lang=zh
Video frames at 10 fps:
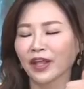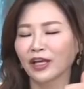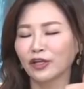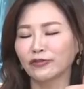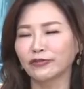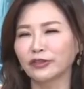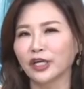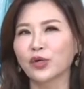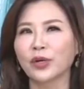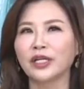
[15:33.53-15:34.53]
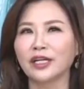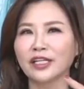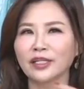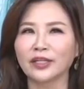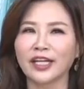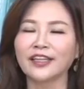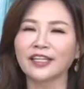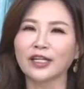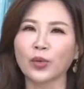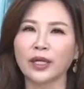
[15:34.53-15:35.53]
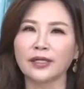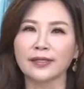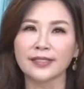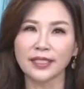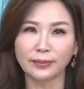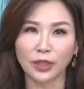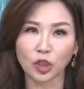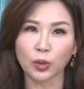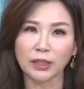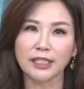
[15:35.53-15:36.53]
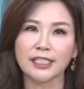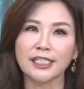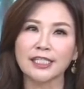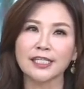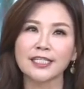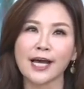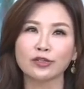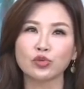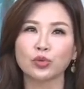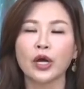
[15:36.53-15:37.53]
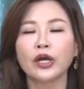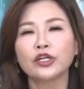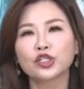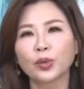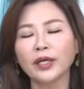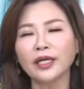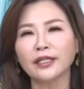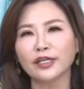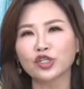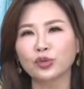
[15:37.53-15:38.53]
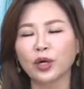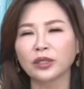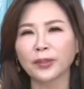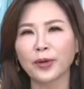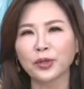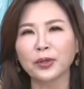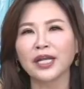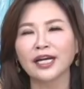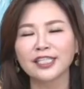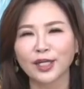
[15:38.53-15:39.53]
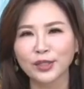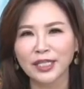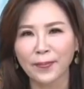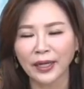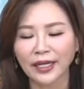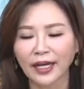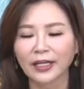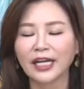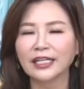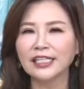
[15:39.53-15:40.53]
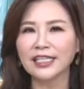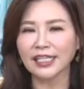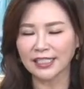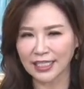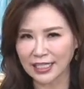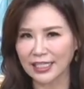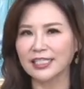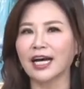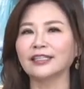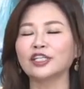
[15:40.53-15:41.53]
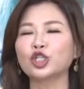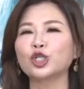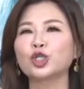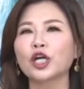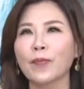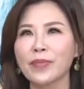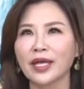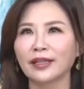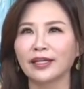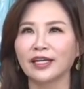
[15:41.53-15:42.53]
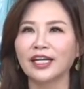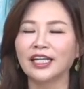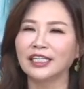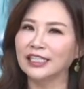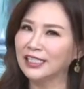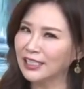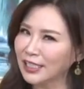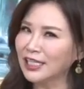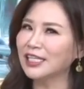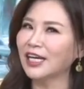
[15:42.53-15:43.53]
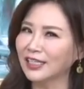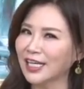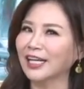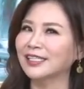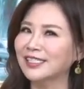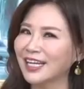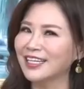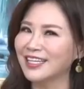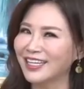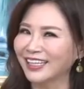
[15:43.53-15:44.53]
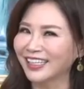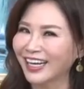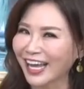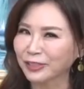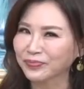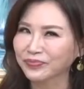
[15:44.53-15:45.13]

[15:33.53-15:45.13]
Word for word: 有福德贵人，有天德贵人，这么多的吉星相助，所以呢，属猴的朋友，你要求什么呢？你只要心里想的是正面的，你心里要想正能量，